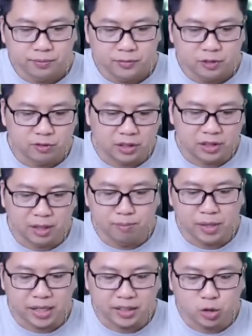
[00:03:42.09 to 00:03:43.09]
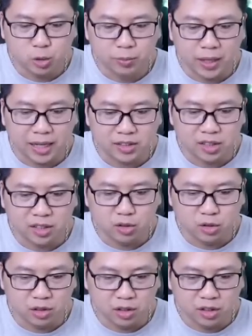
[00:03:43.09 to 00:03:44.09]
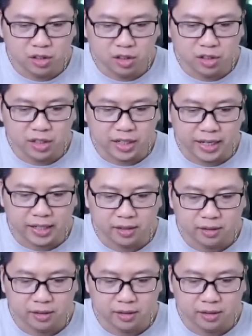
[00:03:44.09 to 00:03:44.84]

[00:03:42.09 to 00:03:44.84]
và tầm này thì super archer nó xử lý cực kỳ khét